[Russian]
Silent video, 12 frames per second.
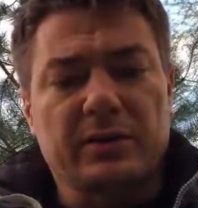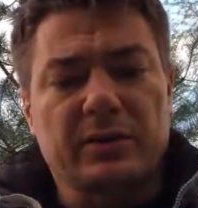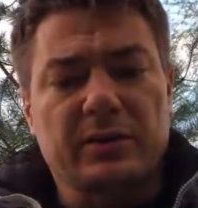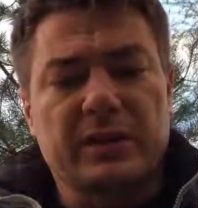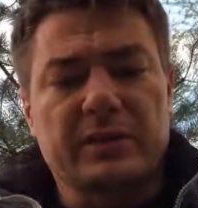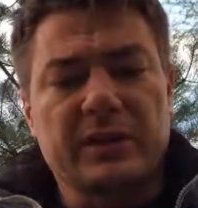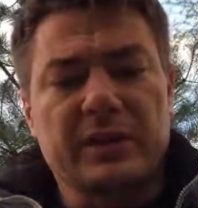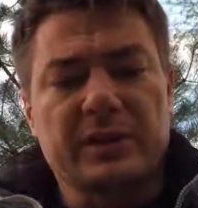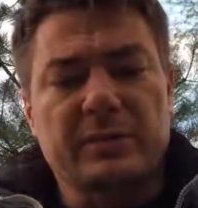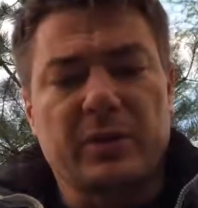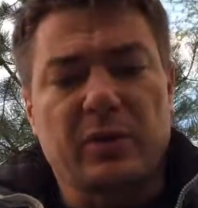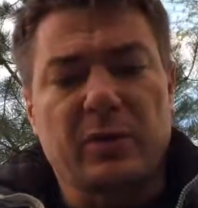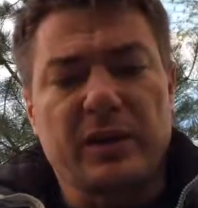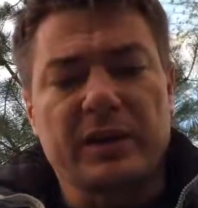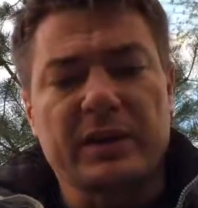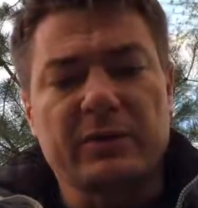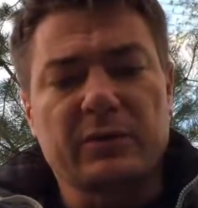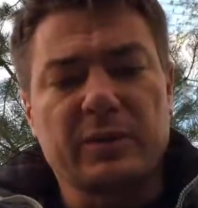то давай, говорит, покупай
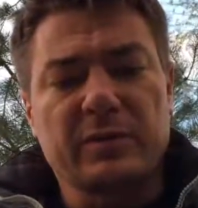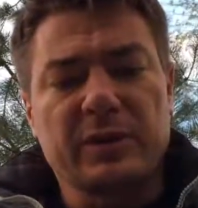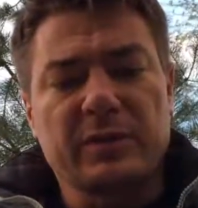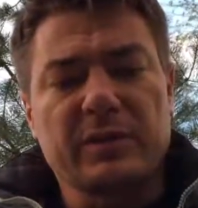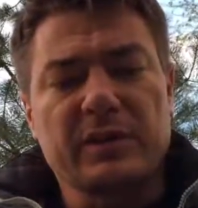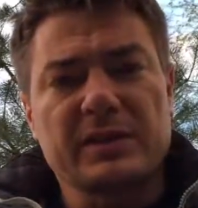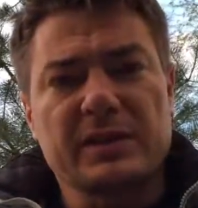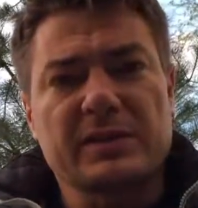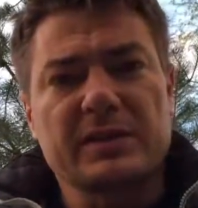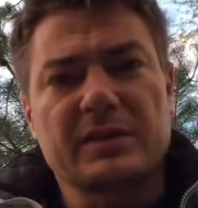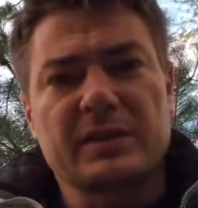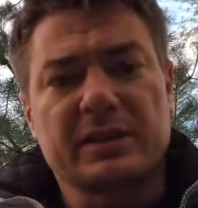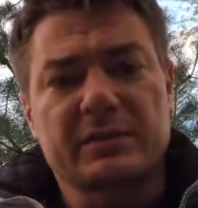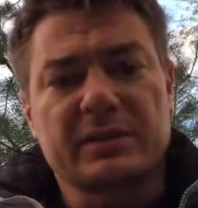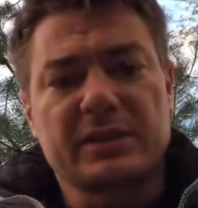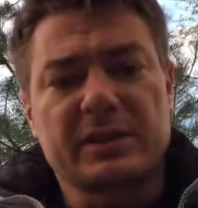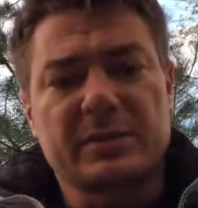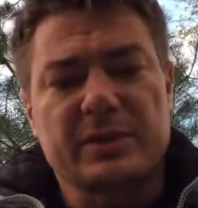годовой абонемент со скидкой, там
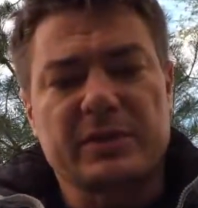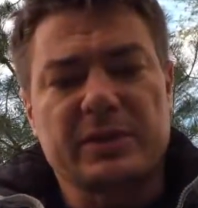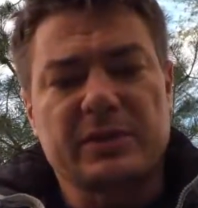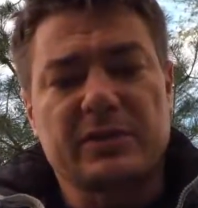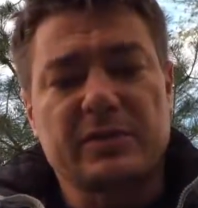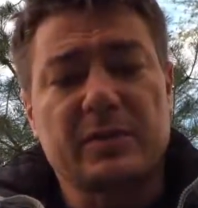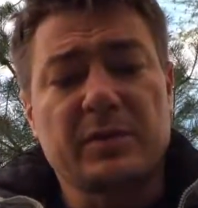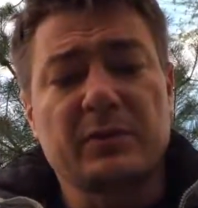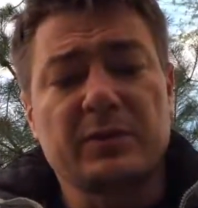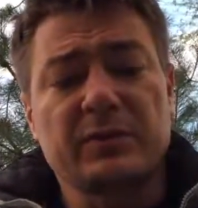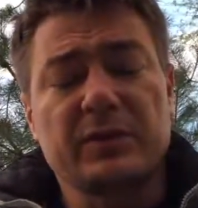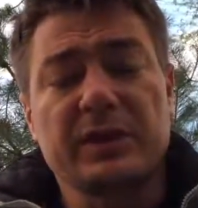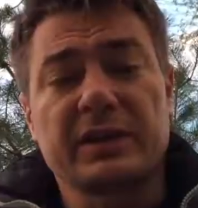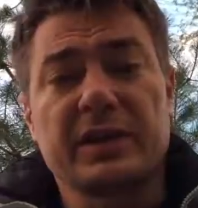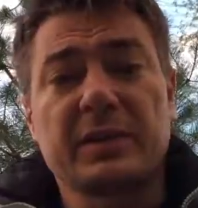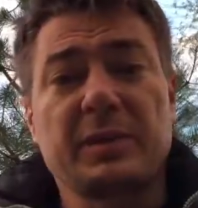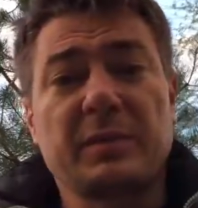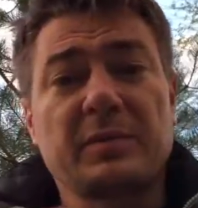30% тебе будет
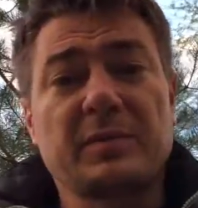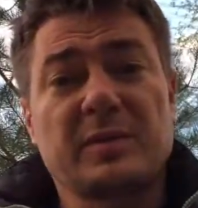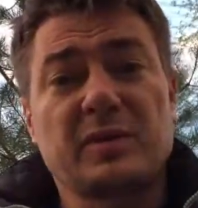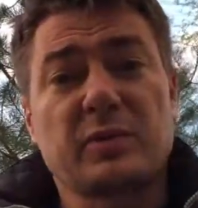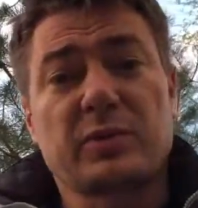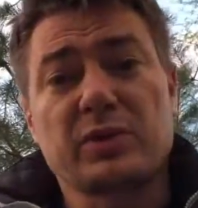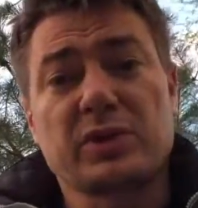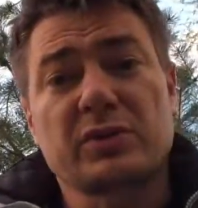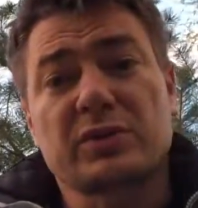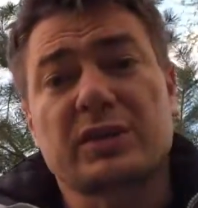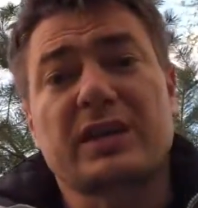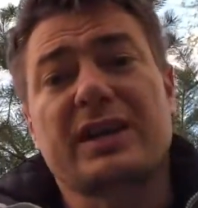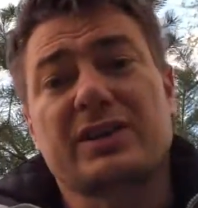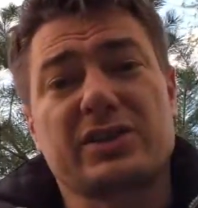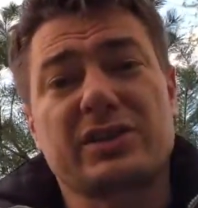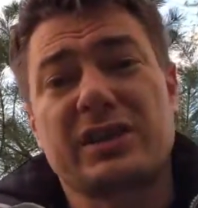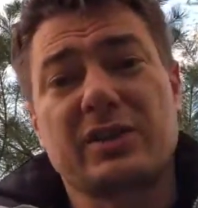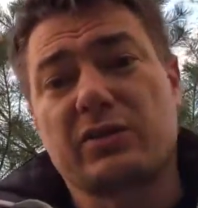выгоднее. И помимо всего прочего, ты
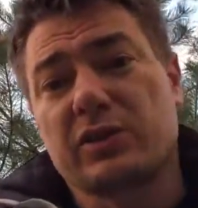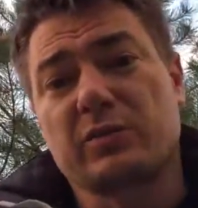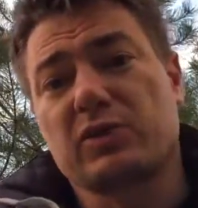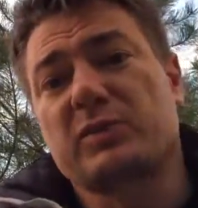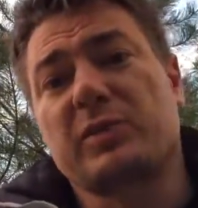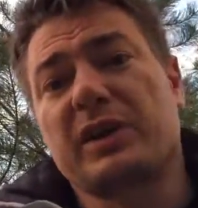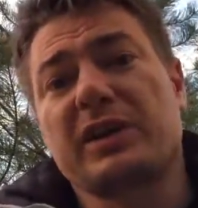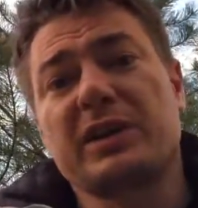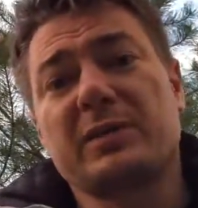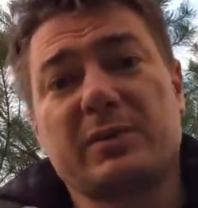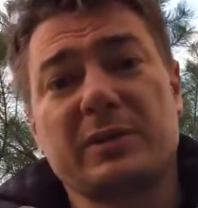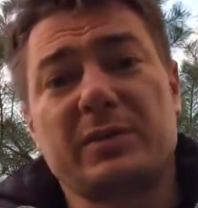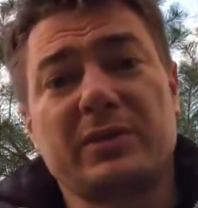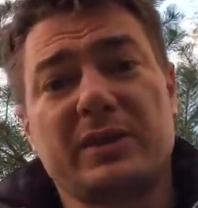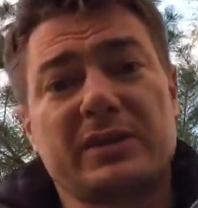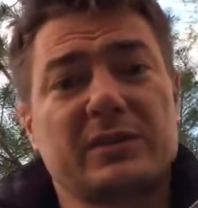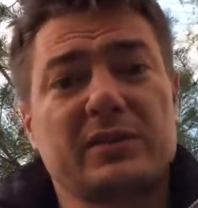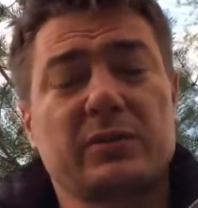каждый день хоть можешь приходить,
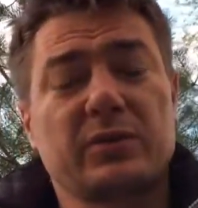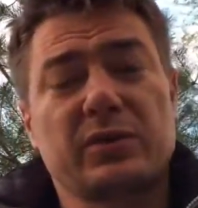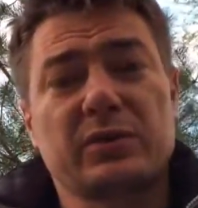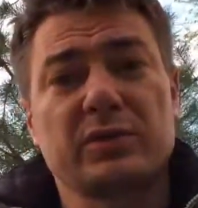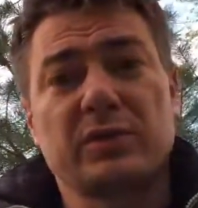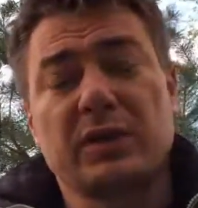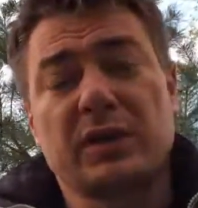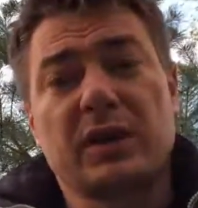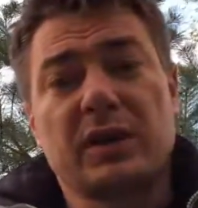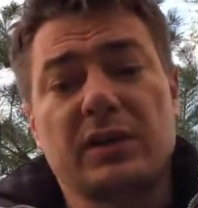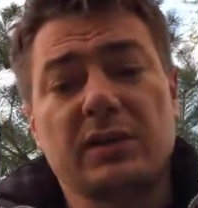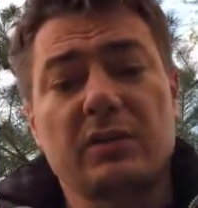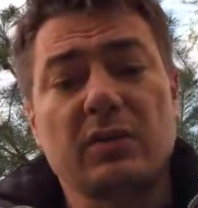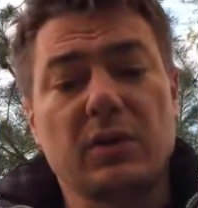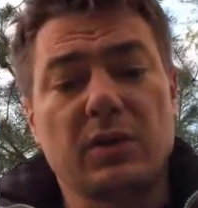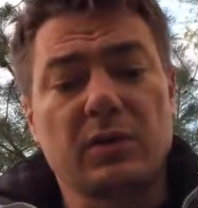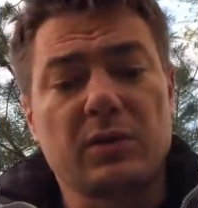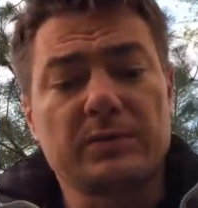подбривать свою бороду и
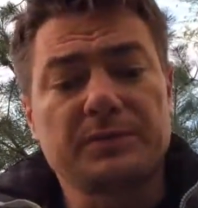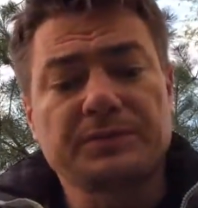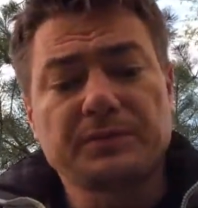голову.